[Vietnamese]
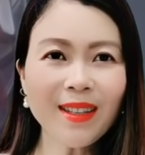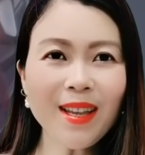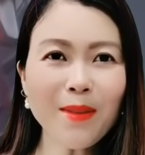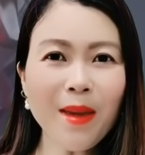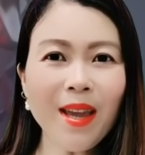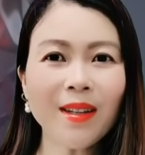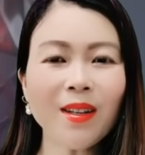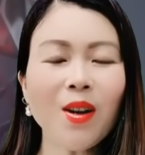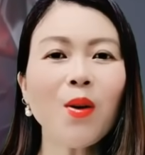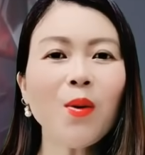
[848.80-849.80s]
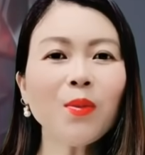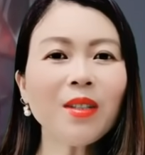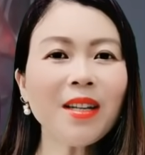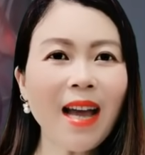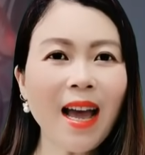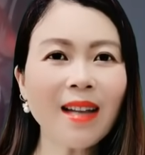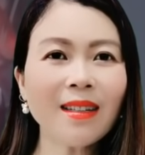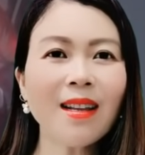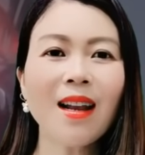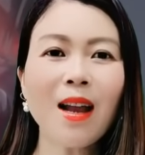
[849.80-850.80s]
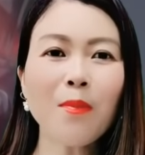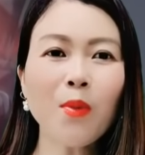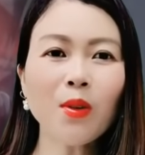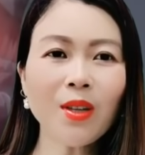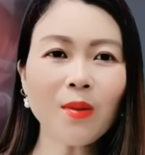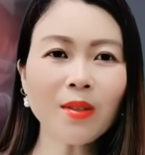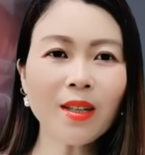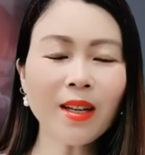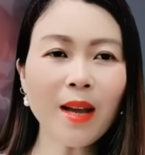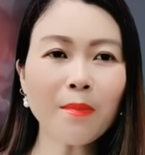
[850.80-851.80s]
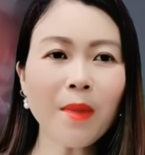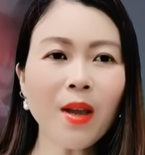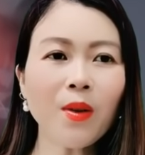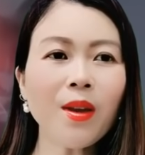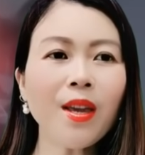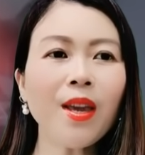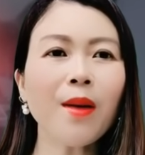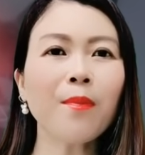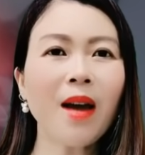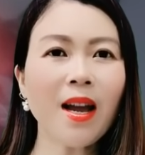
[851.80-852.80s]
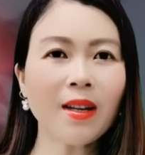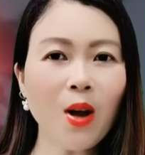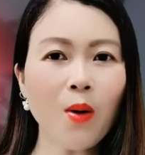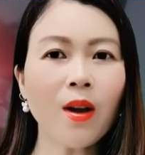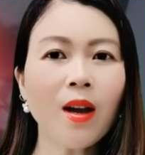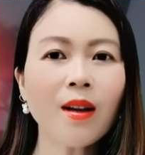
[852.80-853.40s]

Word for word: thân mến, ung thư gan là một trong những căn bệnh nguy hiểm hàng đầu